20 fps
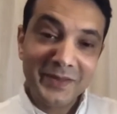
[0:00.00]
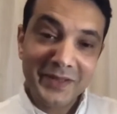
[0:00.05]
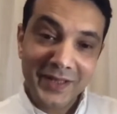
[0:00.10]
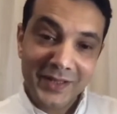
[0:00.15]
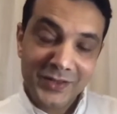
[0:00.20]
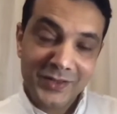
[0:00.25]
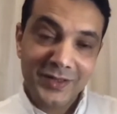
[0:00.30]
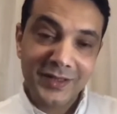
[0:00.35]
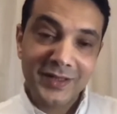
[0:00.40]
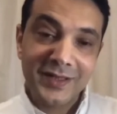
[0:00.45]
من
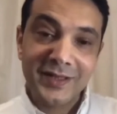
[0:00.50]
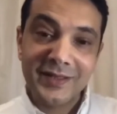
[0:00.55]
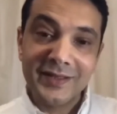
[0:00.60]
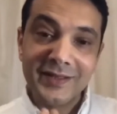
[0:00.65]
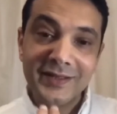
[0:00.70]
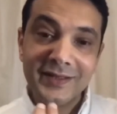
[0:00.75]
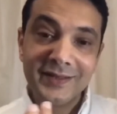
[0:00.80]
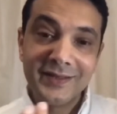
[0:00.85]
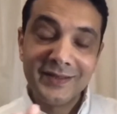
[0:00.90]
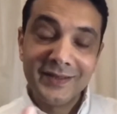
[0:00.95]

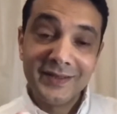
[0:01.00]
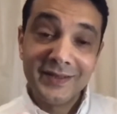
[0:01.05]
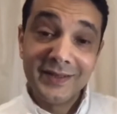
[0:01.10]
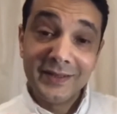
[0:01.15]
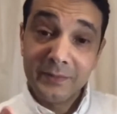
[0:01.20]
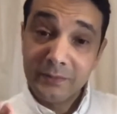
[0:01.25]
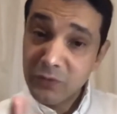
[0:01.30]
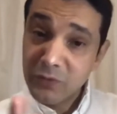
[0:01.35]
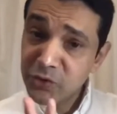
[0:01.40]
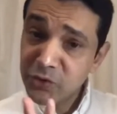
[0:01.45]
اصدقائي
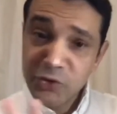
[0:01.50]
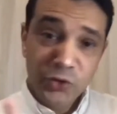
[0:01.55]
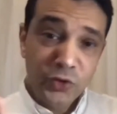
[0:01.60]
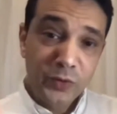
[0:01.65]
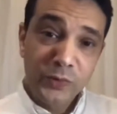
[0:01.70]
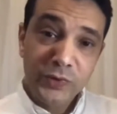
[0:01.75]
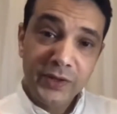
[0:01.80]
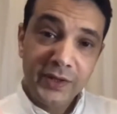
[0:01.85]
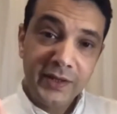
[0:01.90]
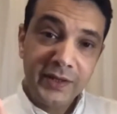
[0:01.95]
ممكن
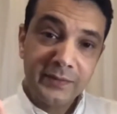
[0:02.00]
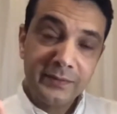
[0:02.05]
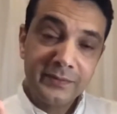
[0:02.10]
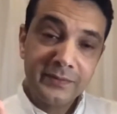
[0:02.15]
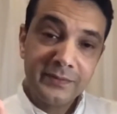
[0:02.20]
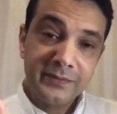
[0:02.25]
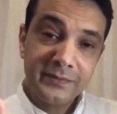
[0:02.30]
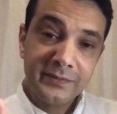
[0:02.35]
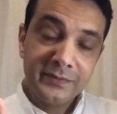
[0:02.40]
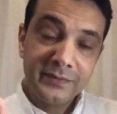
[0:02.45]
يكون مترجم
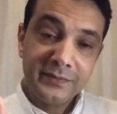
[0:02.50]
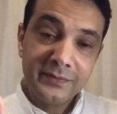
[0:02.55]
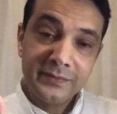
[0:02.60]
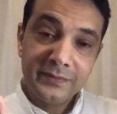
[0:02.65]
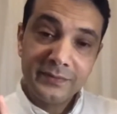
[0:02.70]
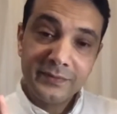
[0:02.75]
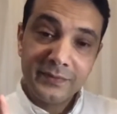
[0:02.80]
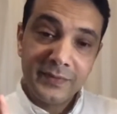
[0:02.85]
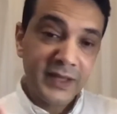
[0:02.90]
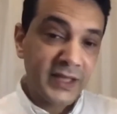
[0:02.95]

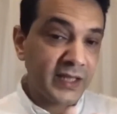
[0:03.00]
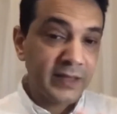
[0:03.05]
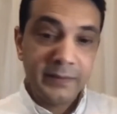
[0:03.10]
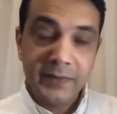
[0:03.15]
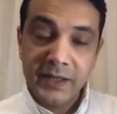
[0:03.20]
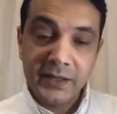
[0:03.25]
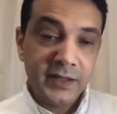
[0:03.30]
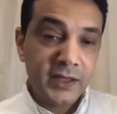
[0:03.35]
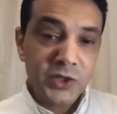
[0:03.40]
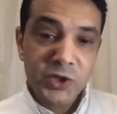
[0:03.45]
لكن
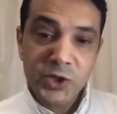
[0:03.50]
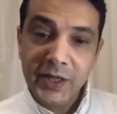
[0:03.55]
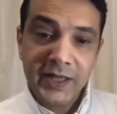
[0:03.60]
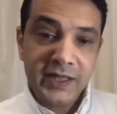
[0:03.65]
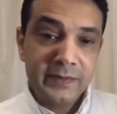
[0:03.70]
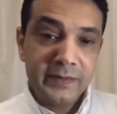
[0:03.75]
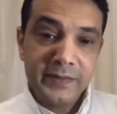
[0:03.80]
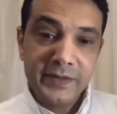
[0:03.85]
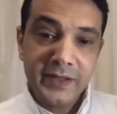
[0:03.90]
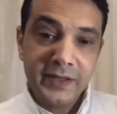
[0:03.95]
ما يقدرش
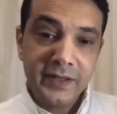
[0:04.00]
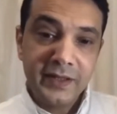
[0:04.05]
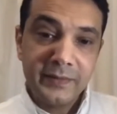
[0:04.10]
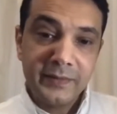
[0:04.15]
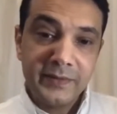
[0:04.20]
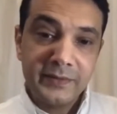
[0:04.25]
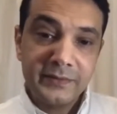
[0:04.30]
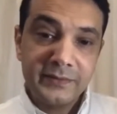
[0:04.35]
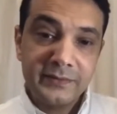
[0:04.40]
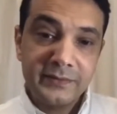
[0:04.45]
يعلم الترجمه
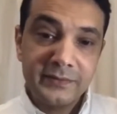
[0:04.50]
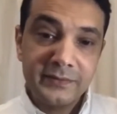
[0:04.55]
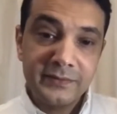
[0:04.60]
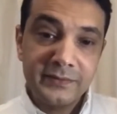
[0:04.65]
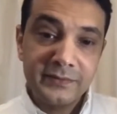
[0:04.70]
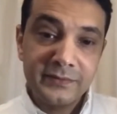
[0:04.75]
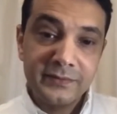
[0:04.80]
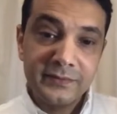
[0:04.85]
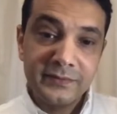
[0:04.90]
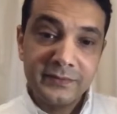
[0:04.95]

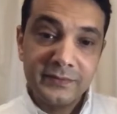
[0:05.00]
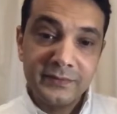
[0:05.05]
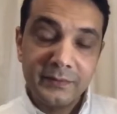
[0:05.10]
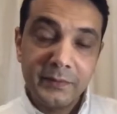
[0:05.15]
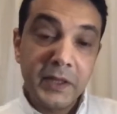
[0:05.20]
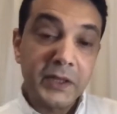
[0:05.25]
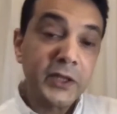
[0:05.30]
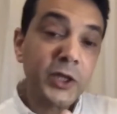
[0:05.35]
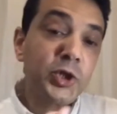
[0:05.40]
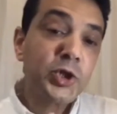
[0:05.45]

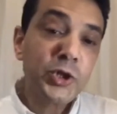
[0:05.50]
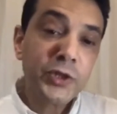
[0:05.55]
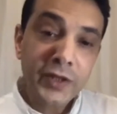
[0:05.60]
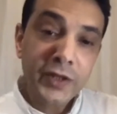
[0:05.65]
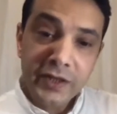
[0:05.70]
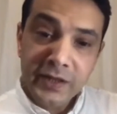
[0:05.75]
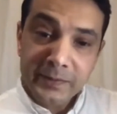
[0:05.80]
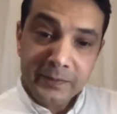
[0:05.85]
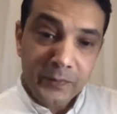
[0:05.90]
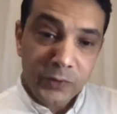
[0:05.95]
ما يقدرش
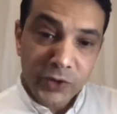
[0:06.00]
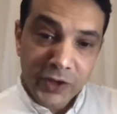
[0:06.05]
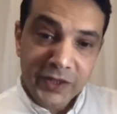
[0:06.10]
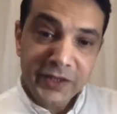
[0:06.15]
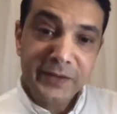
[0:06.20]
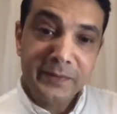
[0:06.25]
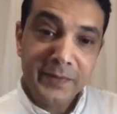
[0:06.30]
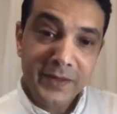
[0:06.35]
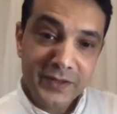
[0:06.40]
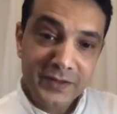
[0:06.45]
يدرب
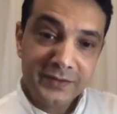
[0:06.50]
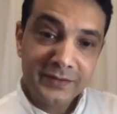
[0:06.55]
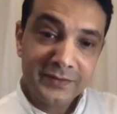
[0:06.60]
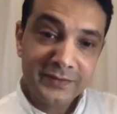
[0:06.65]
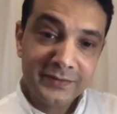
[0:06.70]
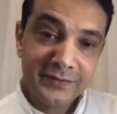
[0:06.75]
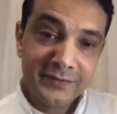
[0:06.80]
مترجم مثلا